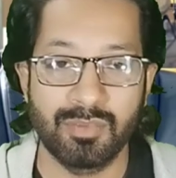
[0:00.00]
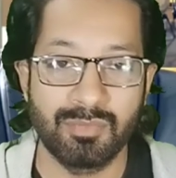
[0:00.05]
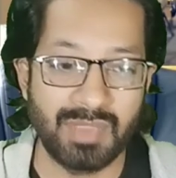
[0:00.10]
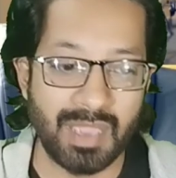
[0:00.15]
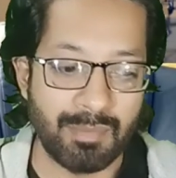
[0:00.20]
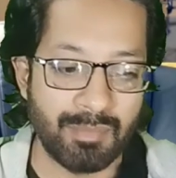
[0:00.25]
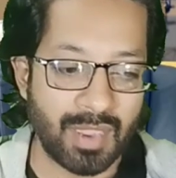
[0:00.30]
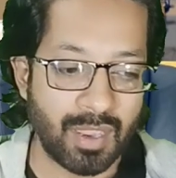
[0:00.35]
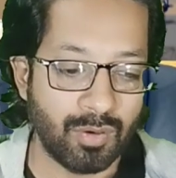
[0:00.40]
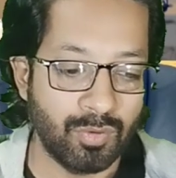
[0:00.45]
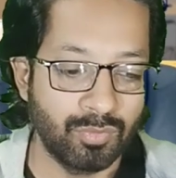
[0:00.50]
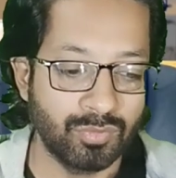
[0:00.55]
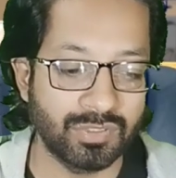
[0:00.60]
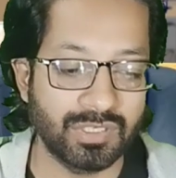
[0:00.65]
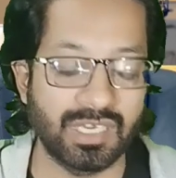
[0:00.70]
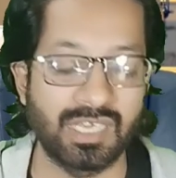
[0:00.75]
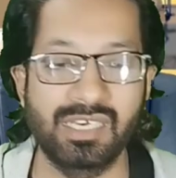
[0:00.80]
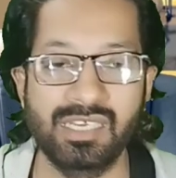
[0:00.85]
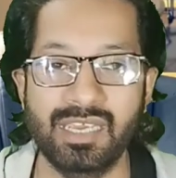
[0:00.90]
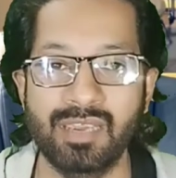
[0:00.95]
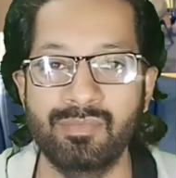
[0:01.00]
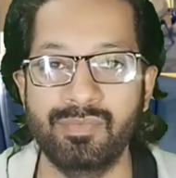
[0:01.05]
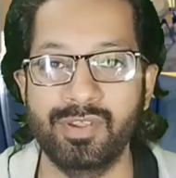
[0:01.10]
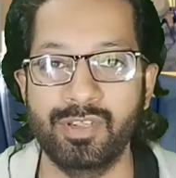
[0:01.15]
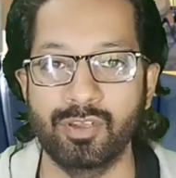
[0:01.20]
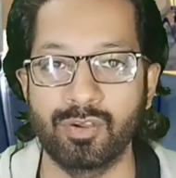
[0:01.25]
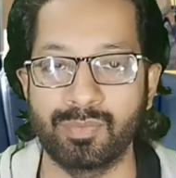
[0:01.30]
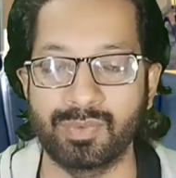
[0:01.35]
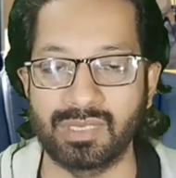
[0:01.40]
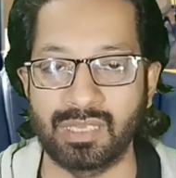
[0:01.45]
ये मैं उनके लिए
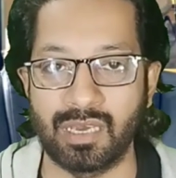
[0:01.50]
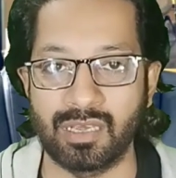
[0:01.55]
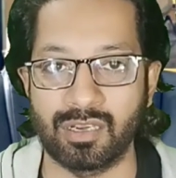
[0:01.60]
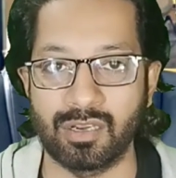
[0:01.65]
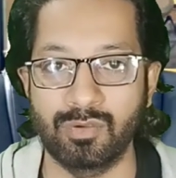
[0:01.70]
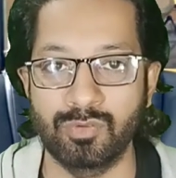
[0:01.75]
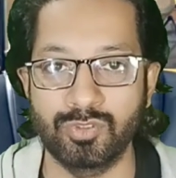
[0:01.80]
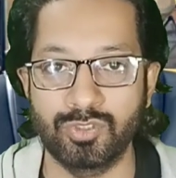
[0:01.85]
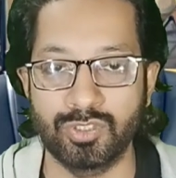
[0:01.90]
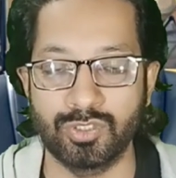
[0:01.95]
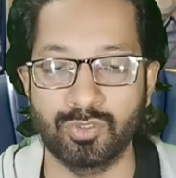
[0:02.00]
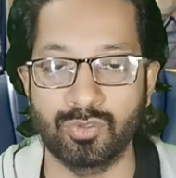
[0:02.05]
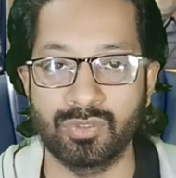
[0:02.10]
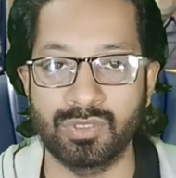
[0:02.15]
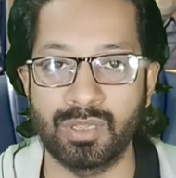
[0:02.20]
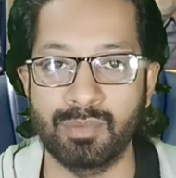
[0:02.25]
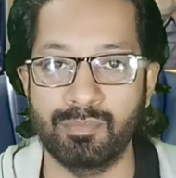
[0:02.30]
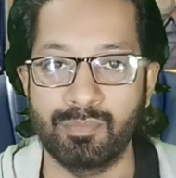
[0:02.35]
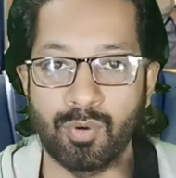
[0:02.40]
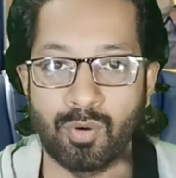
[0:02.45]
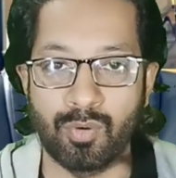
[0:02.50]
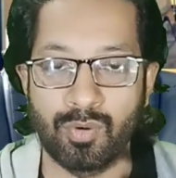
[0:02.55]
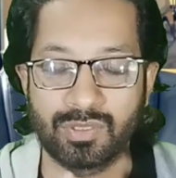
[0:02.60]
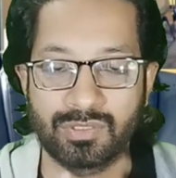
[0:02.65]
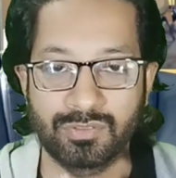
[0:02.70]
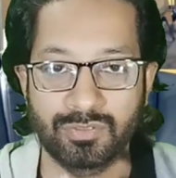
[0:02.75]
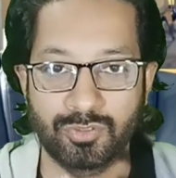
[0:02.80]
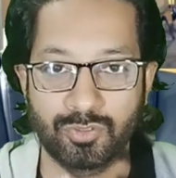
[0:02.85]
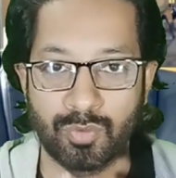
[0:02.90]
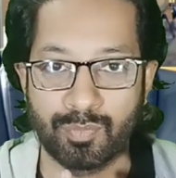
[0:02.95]
वीडियो बना रहा हूँ जिन्होंने
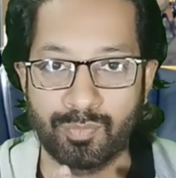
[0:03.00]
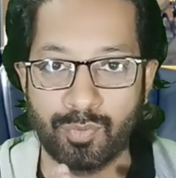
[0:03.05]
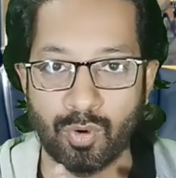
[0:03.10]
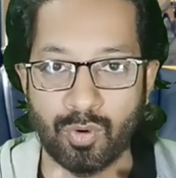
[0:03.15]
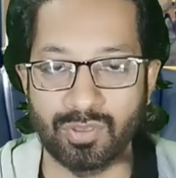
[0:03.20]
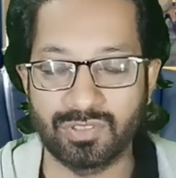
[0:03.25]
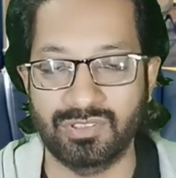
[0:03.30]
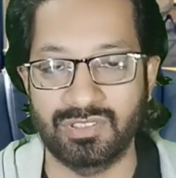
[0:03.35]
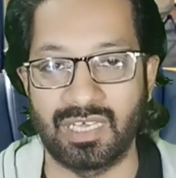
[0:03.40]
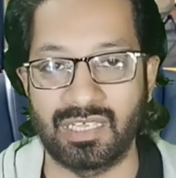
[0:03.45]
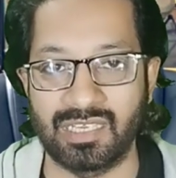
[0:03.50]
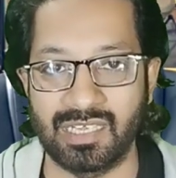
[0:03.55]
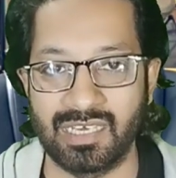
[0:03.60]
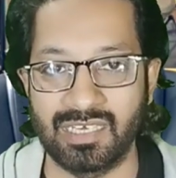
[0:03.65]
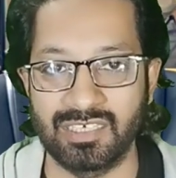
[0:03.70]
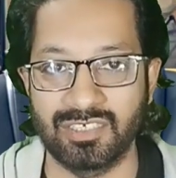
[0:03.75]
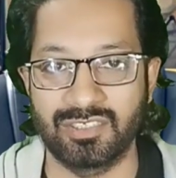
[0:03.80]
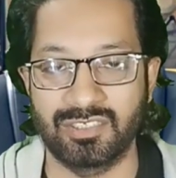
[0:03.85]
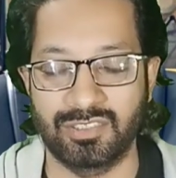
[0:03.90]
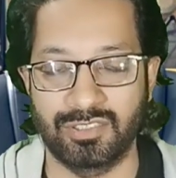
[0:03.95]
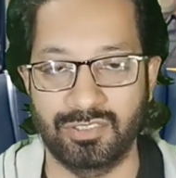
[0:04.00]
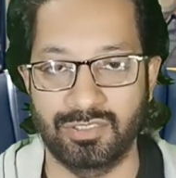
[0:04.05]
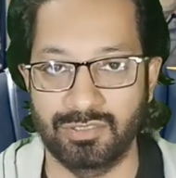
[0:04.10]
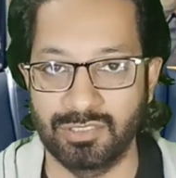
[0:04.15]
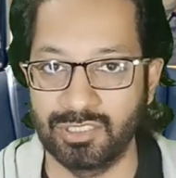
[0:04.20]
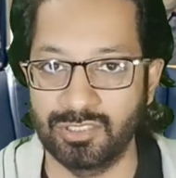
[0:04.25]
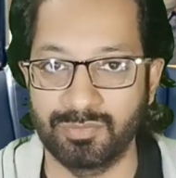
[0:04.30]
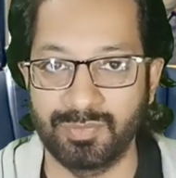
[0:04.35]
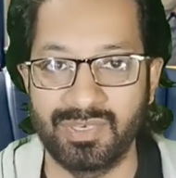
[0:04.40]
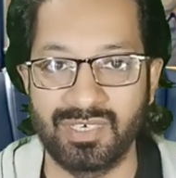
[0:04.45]
बहुत जो बहुत ज़्यादा इस
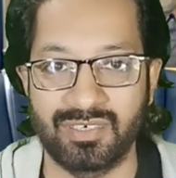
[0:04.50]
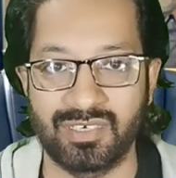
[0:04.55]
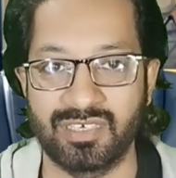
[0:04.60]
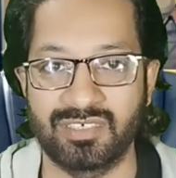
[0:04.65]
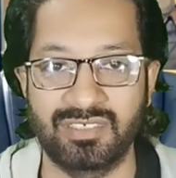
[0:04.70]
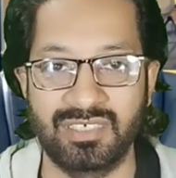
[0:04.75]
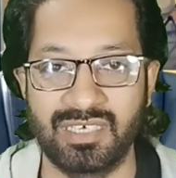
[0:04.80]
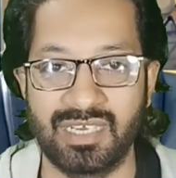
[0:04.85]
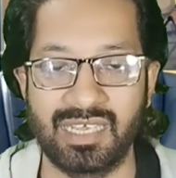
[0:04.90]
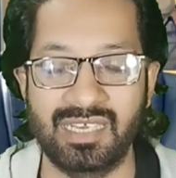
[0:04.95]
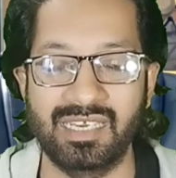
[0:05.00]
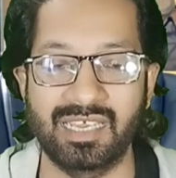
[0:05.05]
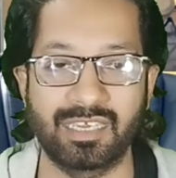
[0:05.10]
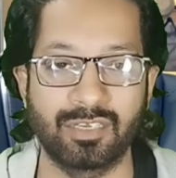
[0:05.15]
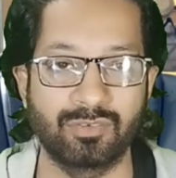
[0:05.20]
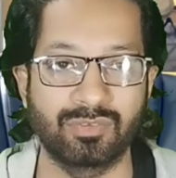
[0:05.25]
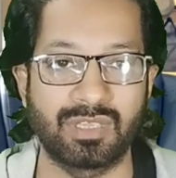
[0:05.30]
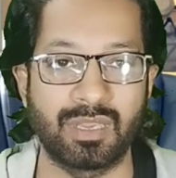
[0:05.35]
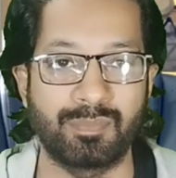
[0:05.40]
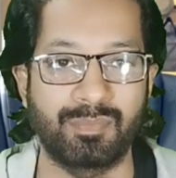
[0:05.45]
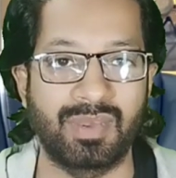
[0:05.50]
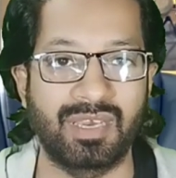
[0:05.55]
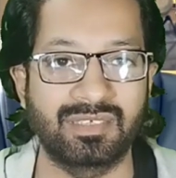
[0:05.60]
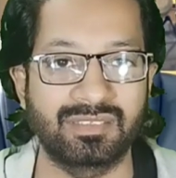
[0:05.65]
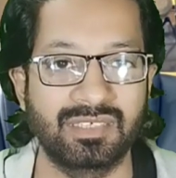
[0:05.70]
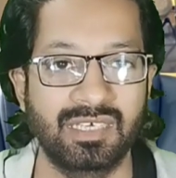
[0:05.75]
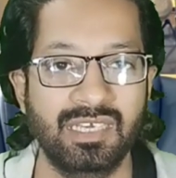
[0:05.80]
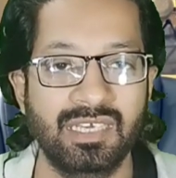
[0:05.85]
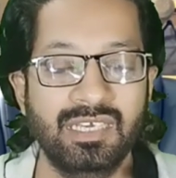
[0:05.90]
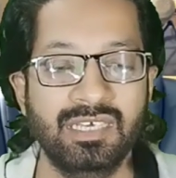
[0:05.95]
चीज़ में इंटरेस्टेड है लेकिन उनके
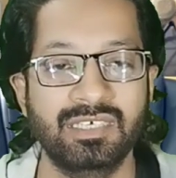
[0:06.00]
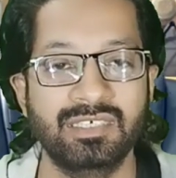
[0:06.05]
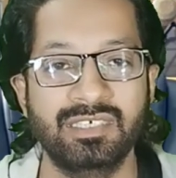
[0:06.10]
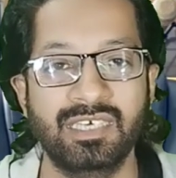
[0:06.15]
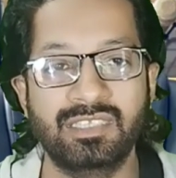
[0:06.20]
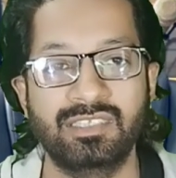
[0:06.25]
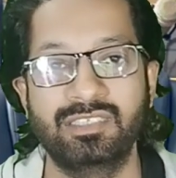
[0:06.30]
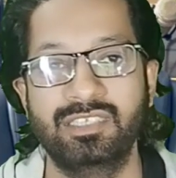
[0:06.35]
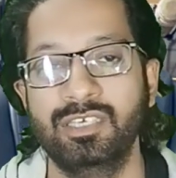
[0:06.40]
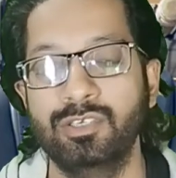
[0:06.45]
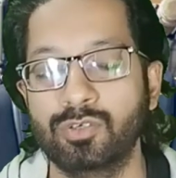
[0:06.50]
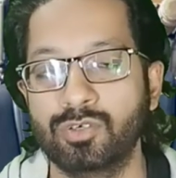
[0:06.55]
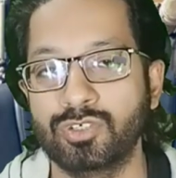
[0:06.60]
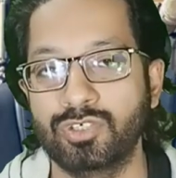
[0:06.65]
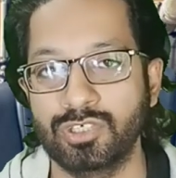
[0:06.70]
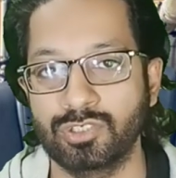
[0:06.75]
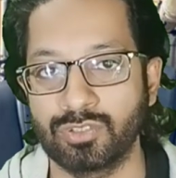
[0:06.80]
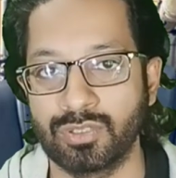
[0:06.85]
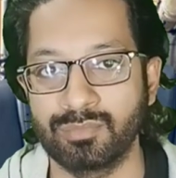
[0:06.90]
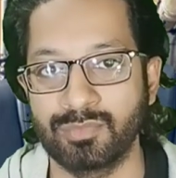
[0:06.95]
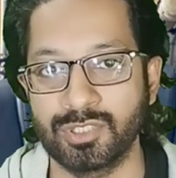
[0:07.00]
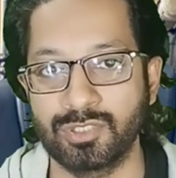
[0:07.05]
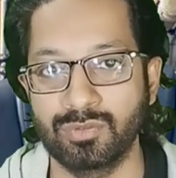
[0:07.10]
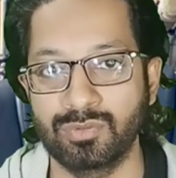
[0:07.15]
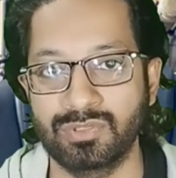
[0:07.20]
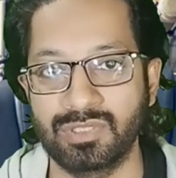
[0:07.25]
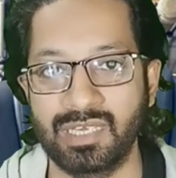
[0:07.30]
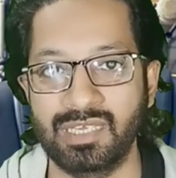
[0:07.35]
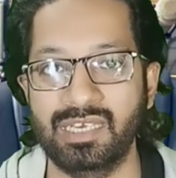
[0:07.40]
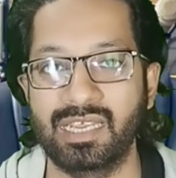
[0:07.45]
पास ये तीनों चीज़ें
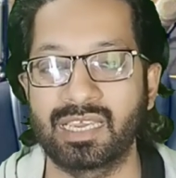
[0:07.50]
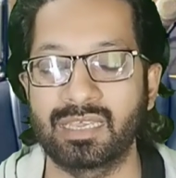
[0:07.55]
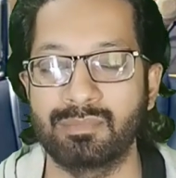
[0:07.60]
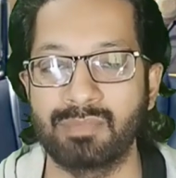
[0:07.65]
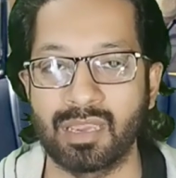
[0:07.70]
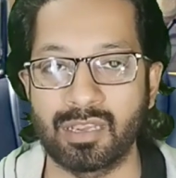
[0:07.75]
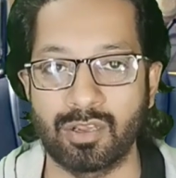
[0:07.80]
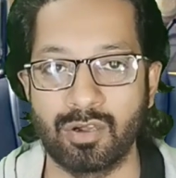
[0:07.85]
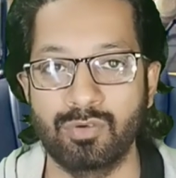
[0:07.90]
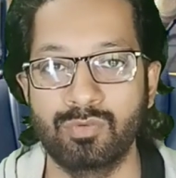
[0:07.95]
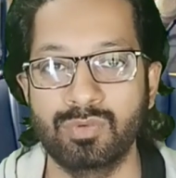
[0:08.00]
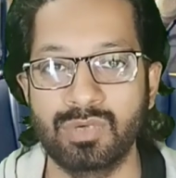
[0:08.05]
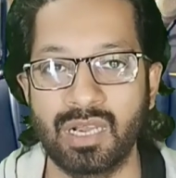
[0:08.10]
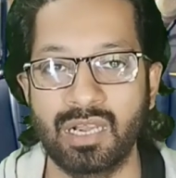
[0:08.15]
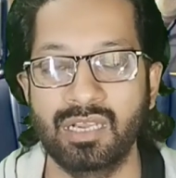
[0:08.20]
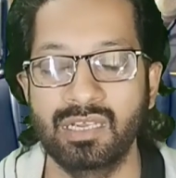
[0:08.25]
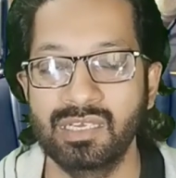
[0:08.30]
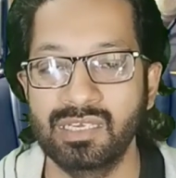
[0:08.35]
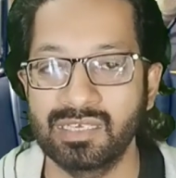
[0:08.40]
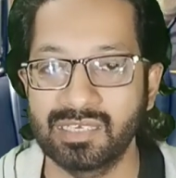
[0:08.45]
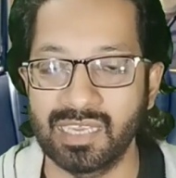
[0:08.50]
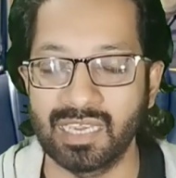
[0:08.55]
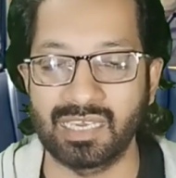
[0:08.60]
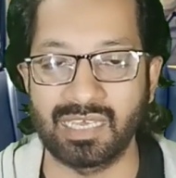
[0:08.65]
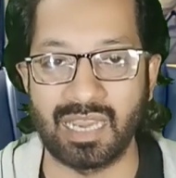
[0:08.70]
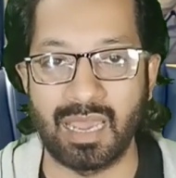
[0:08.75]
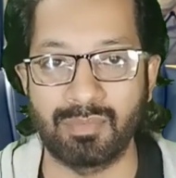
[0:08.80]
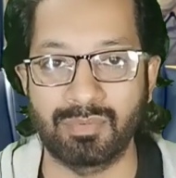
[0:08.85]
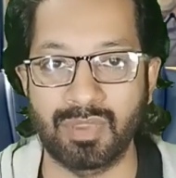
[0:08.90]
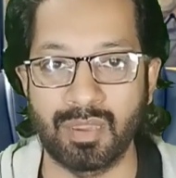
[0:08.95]
मौजूद नहीं लेकिन मैं कहूंगा कि
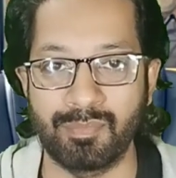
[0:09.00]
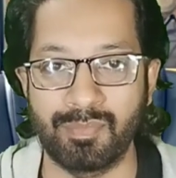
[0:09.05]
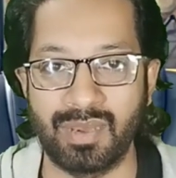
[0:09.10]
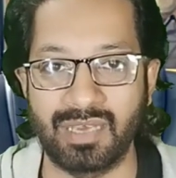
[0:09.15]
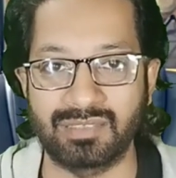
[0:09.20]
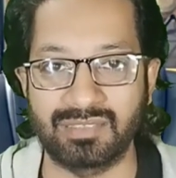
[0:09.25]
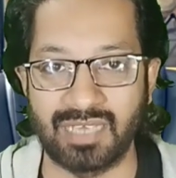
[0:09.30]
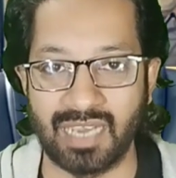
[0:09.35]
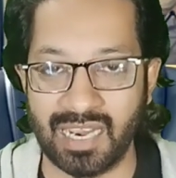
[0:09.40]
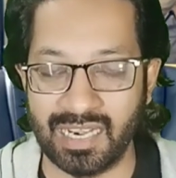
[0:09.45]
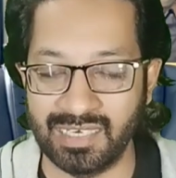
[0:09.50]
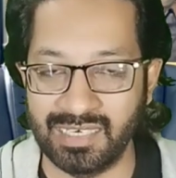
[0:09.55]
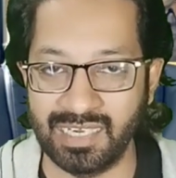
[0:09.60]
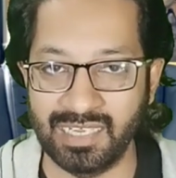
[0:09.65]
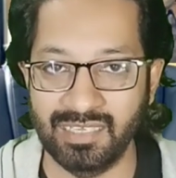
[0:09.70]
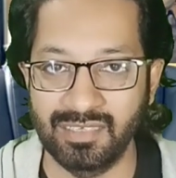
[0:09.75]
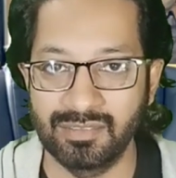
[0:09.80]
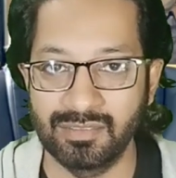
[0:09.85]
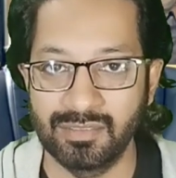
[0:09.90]
अगर आपके पास आईडी